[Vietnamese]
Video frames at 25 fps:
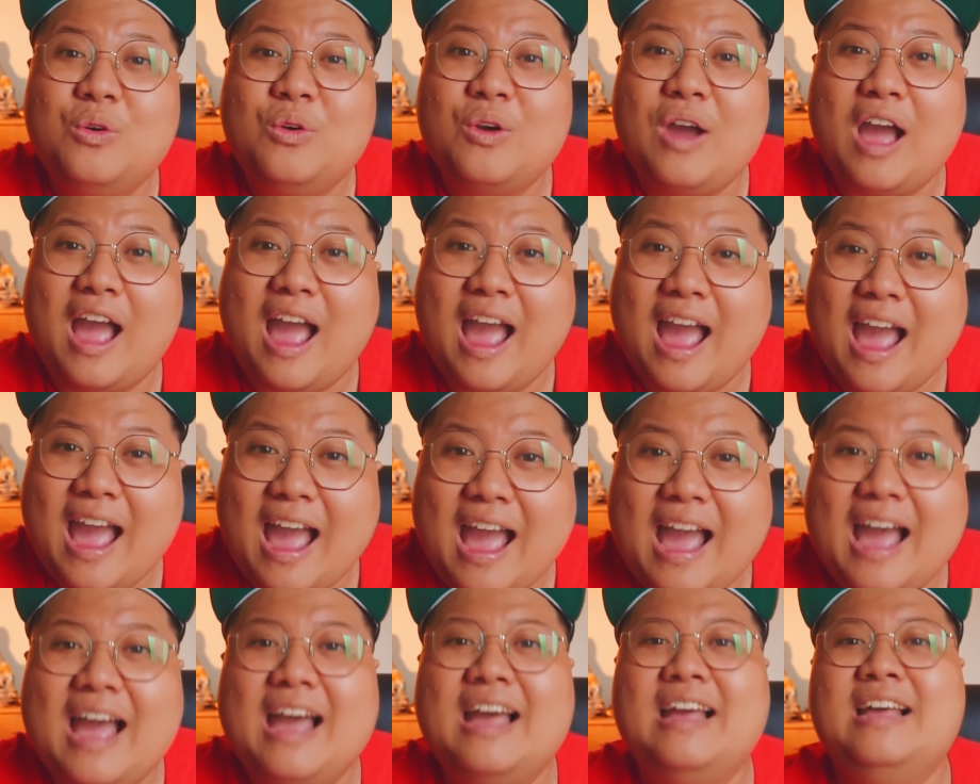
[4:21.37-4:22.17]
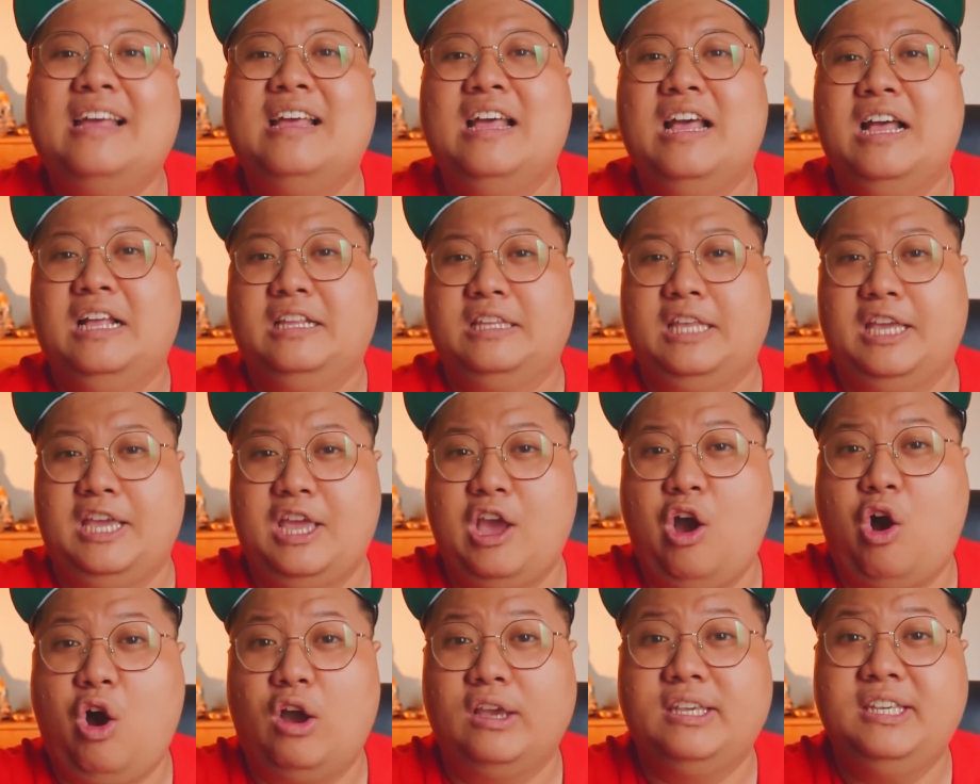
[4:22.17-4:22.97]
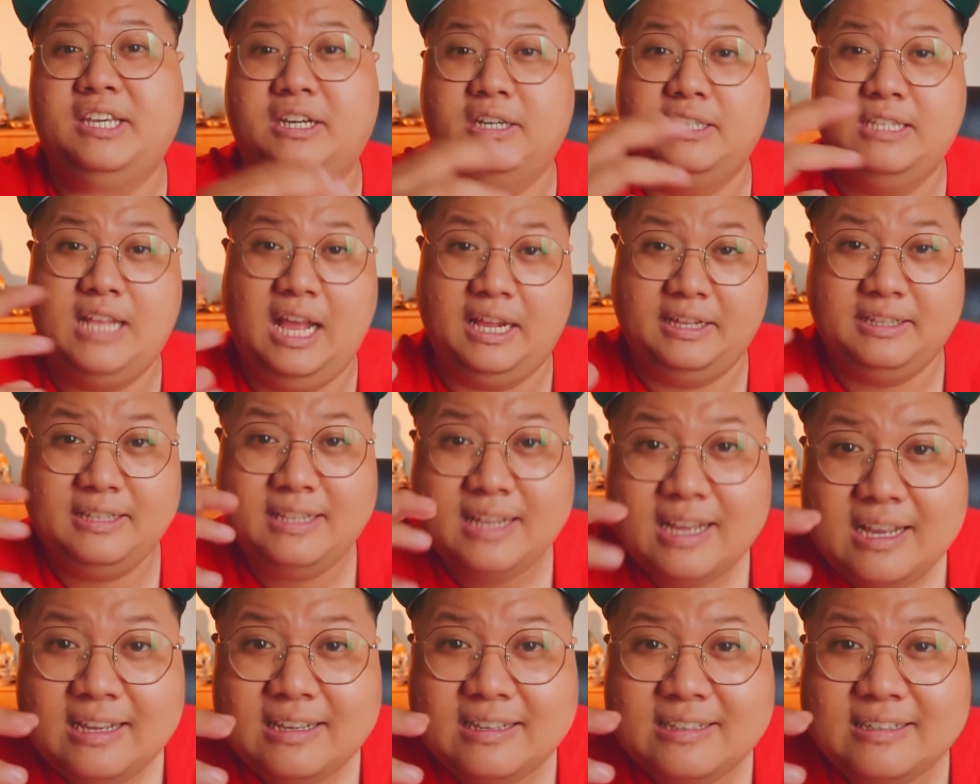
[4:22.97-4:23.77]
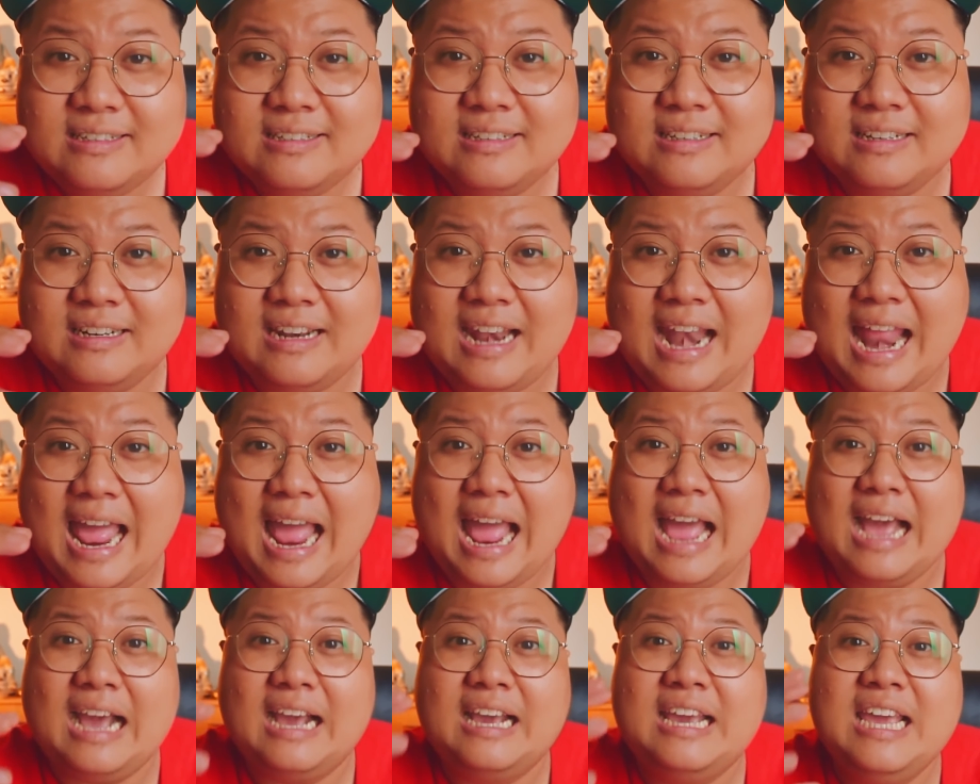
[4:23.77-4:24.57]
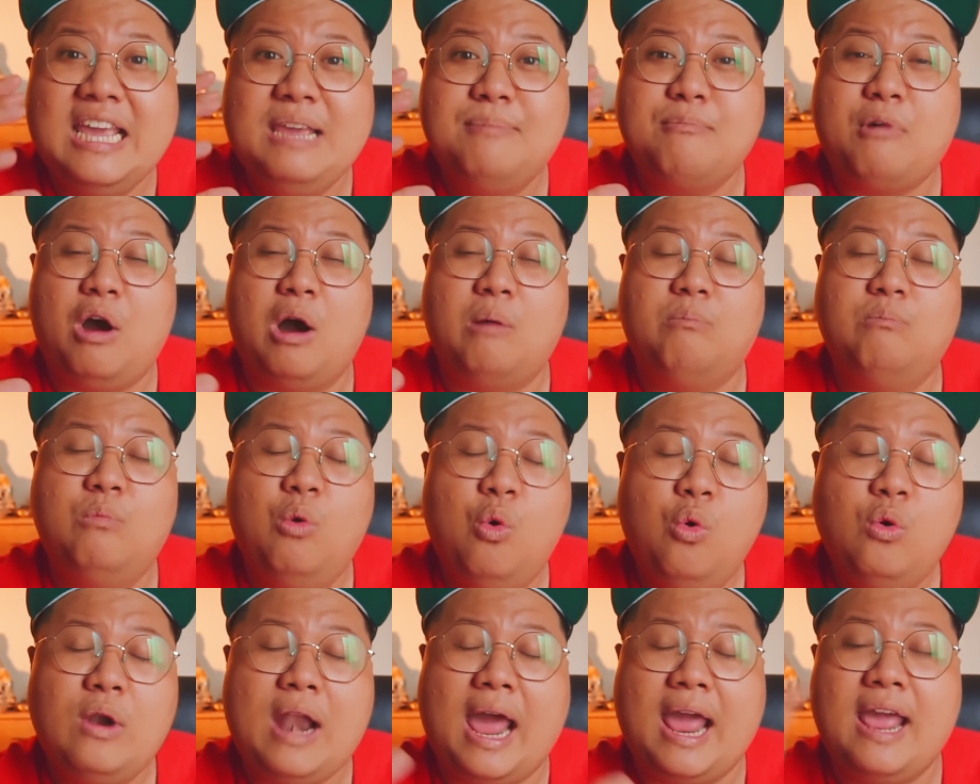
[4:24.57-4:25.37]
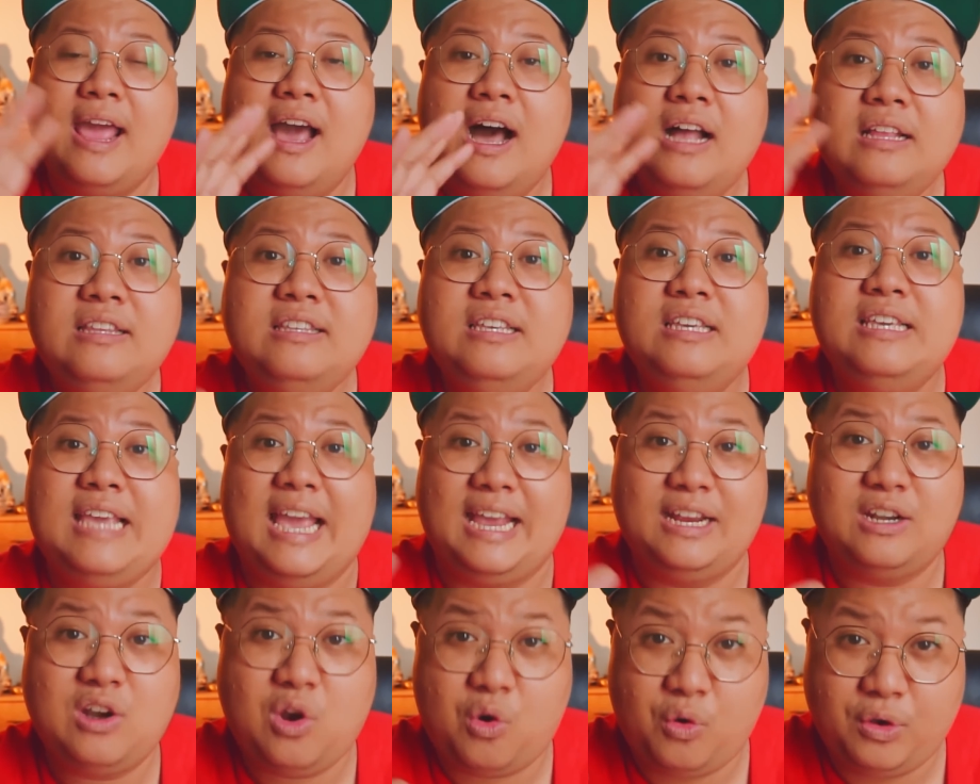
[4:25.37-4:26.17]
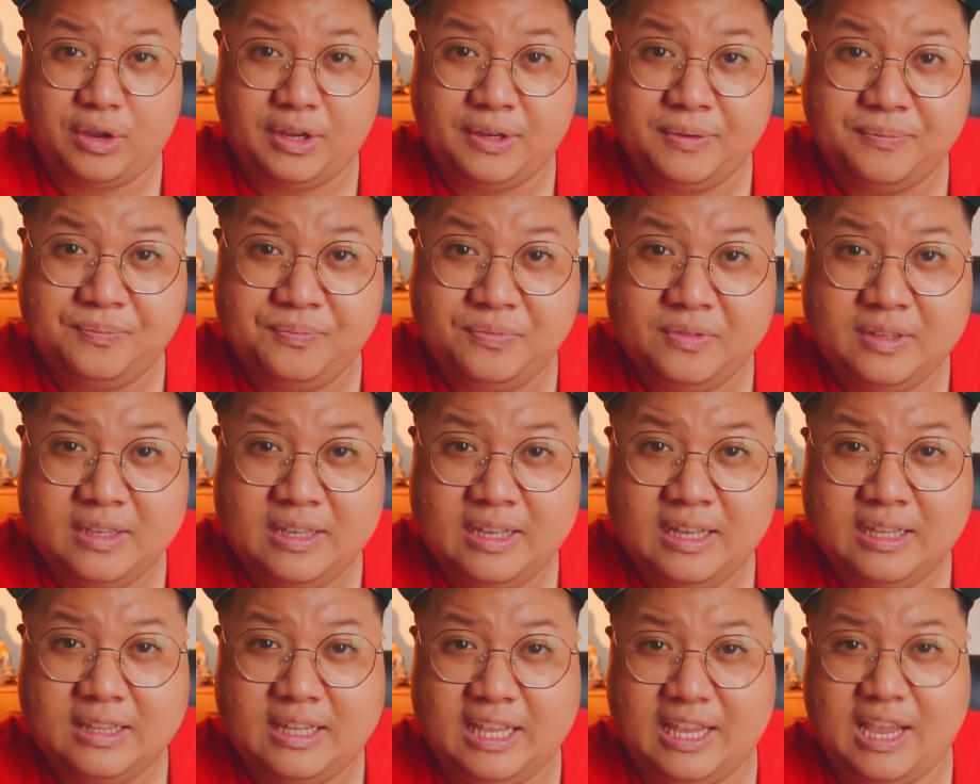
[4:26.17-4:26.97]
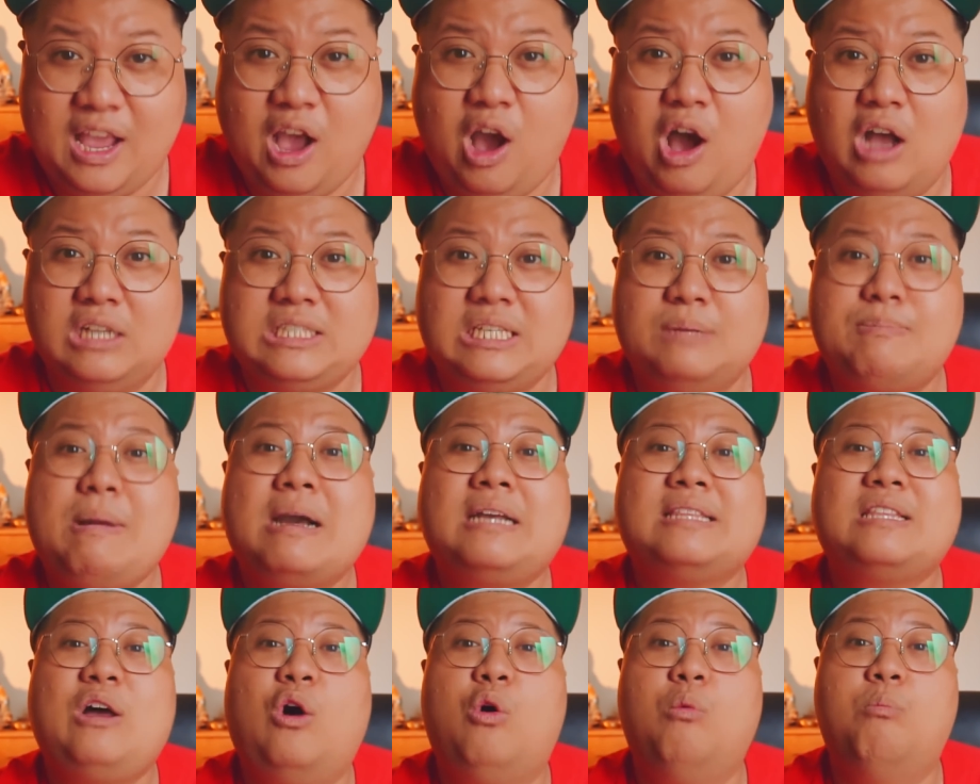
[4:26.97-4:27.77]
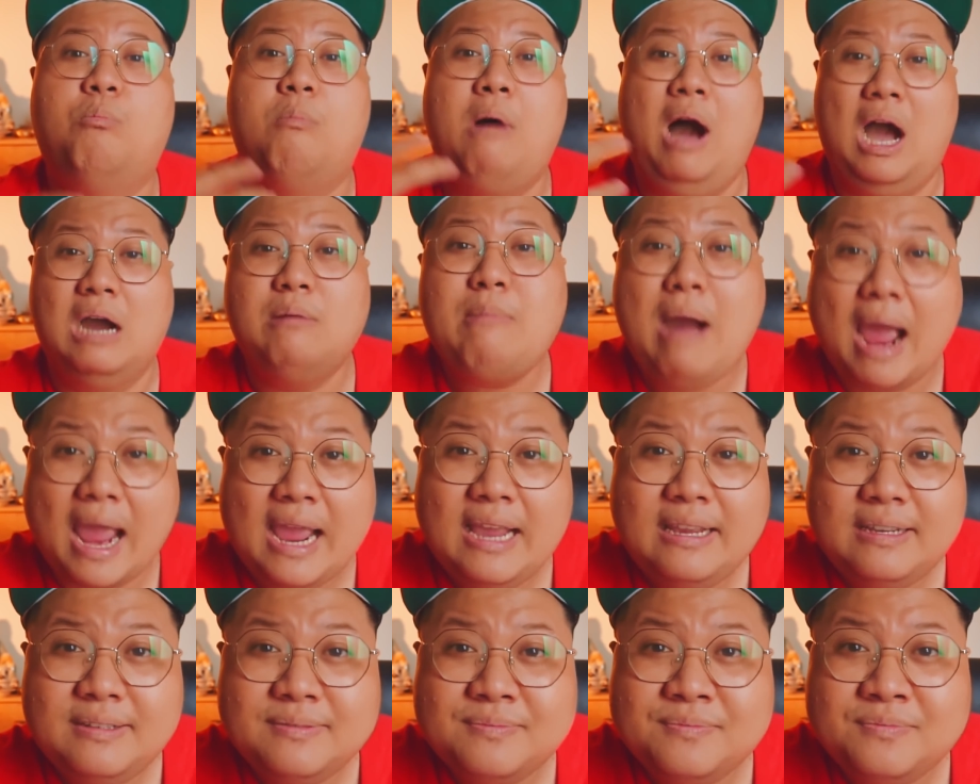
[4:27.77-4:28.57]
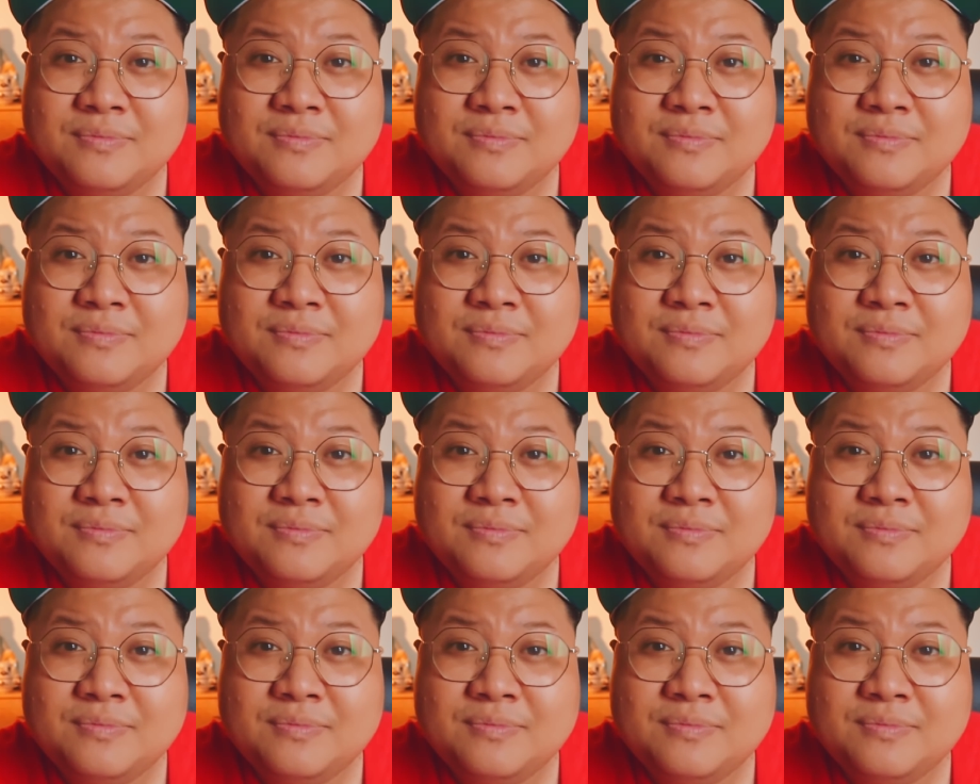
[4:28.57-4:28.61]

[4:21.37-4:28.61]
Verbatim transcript: à thì họ dự định đó là khi mà họ mua lại hết như vậy rồi thì họ sẽ bắt đầu mở bán